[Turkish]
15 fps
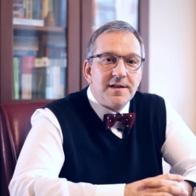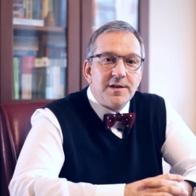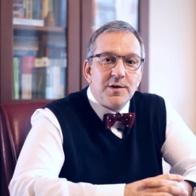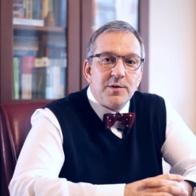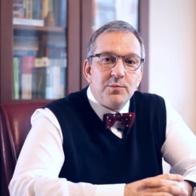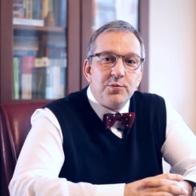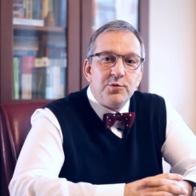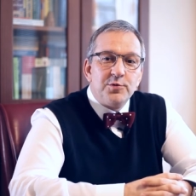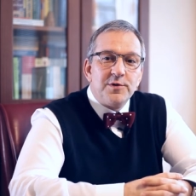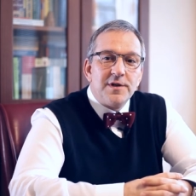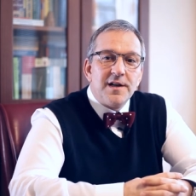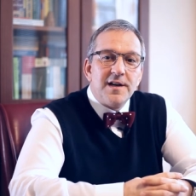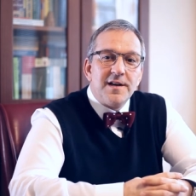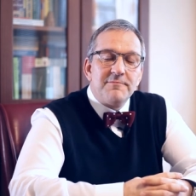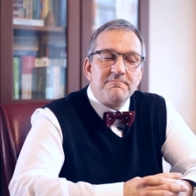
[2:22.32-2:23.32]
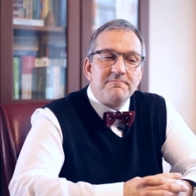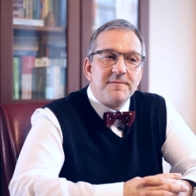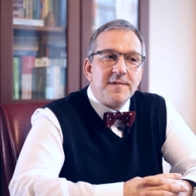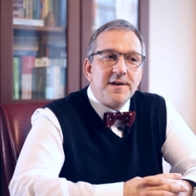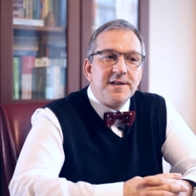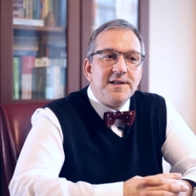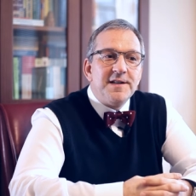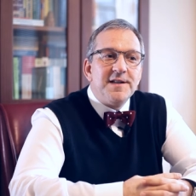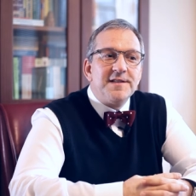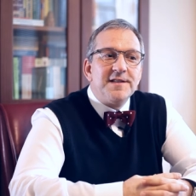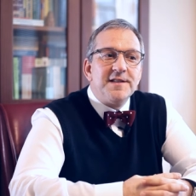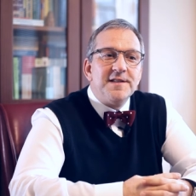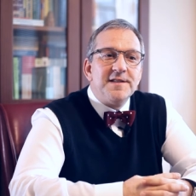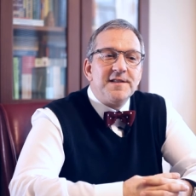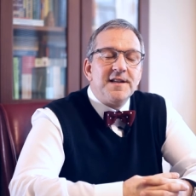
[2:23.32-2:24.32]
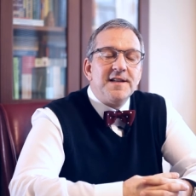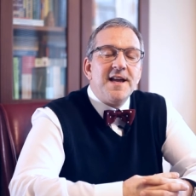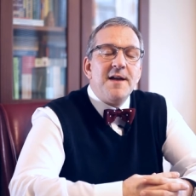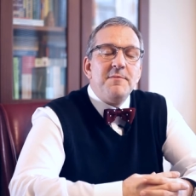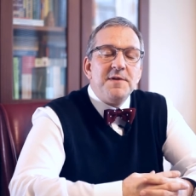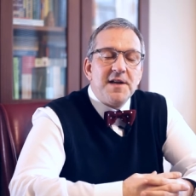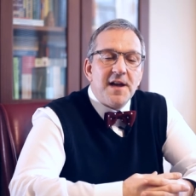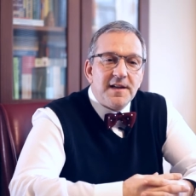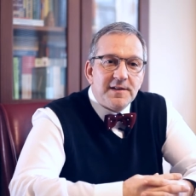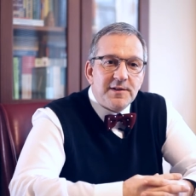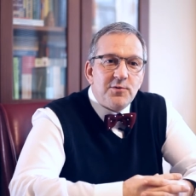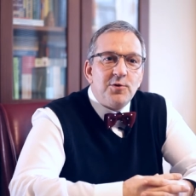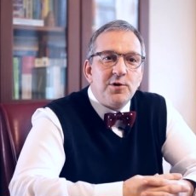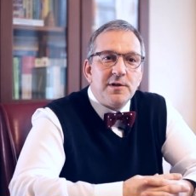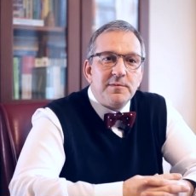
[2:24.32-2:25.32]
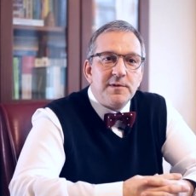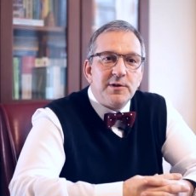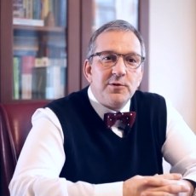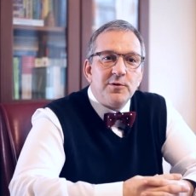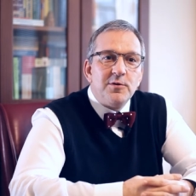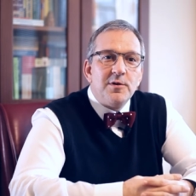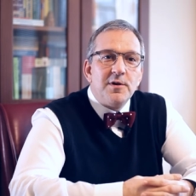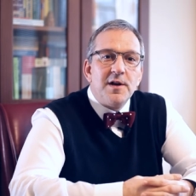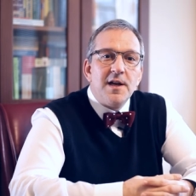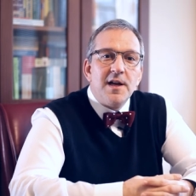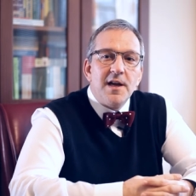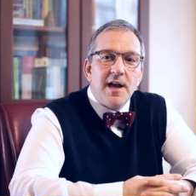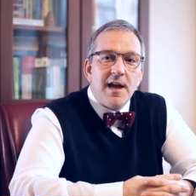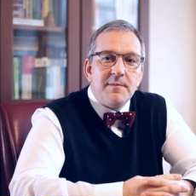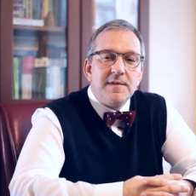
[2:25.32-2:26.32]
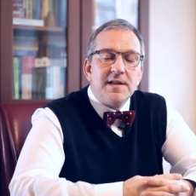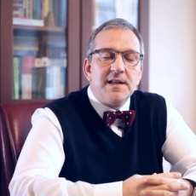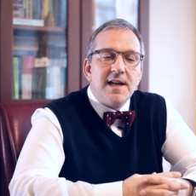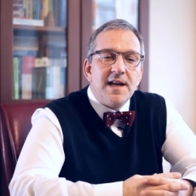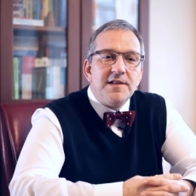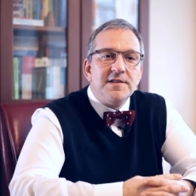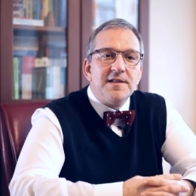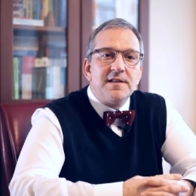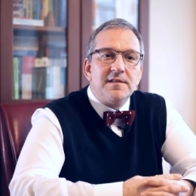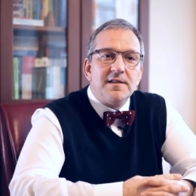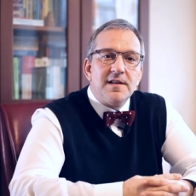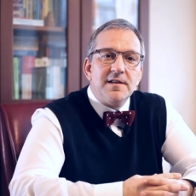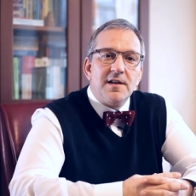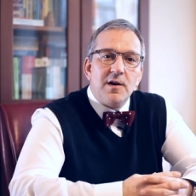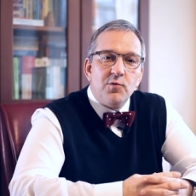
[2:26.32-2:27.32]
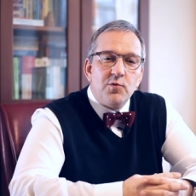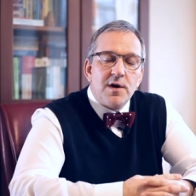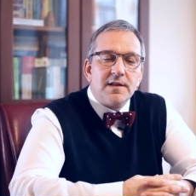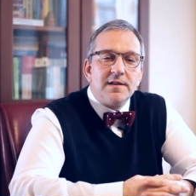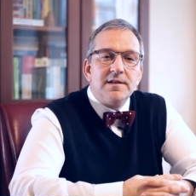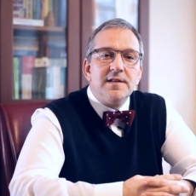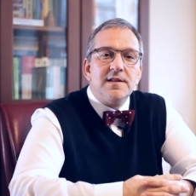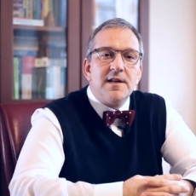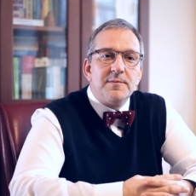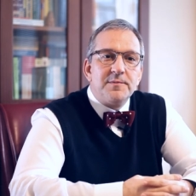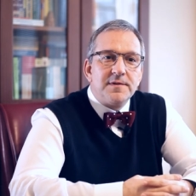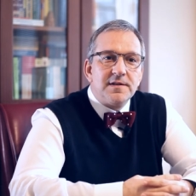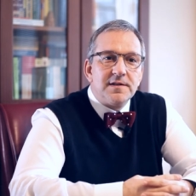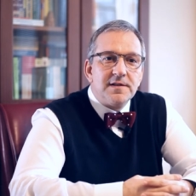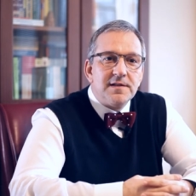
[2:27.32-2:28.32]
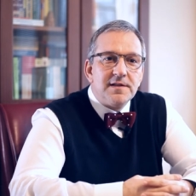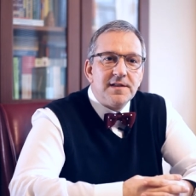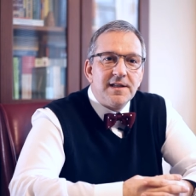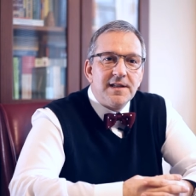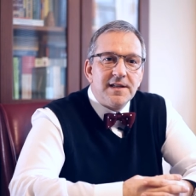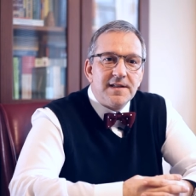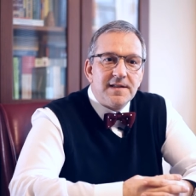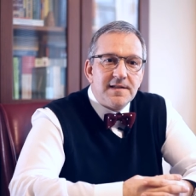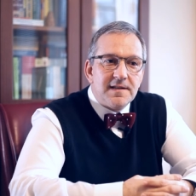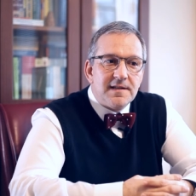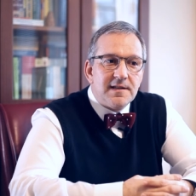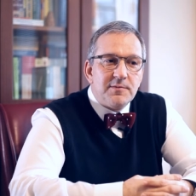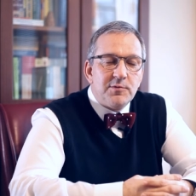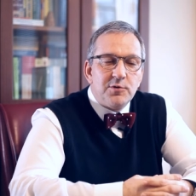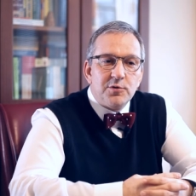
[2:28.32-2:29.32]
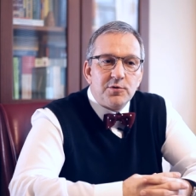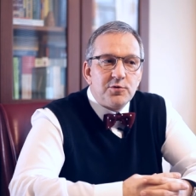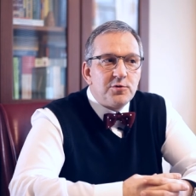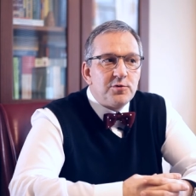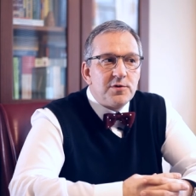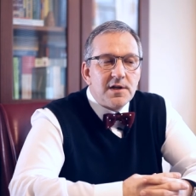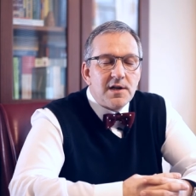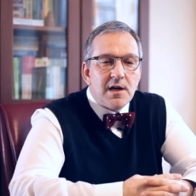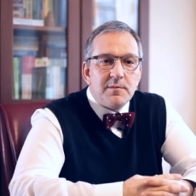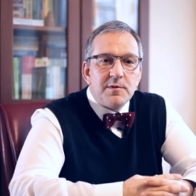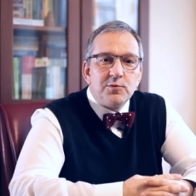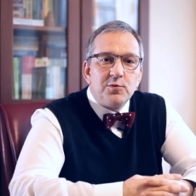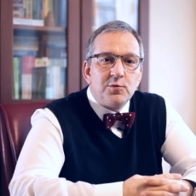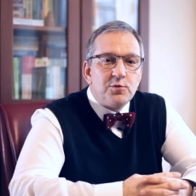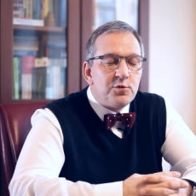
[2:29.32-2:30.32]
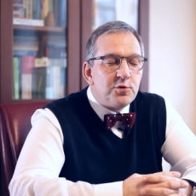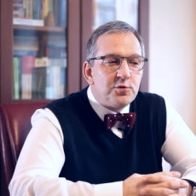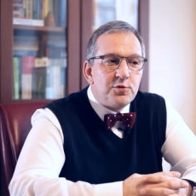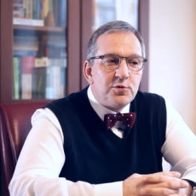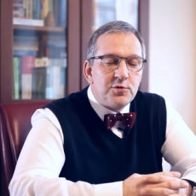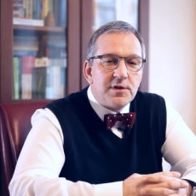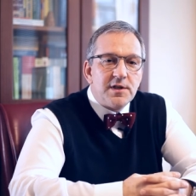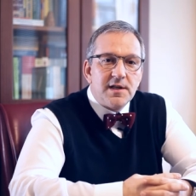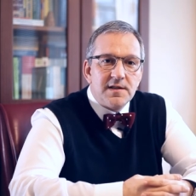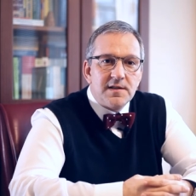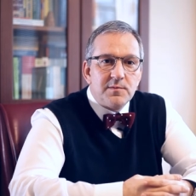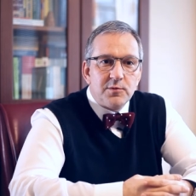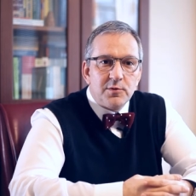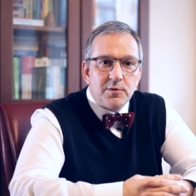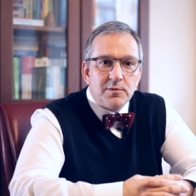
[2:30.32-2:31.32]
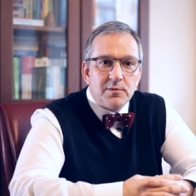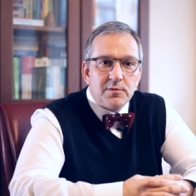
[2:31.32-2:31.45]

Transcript: Burada hakikaten insan hem kendi olabiliyor hem de gerçekten avukatlık yaptığını hissedebiliyor. Çünkü rekabet kurulu sözümüzü kesmiyor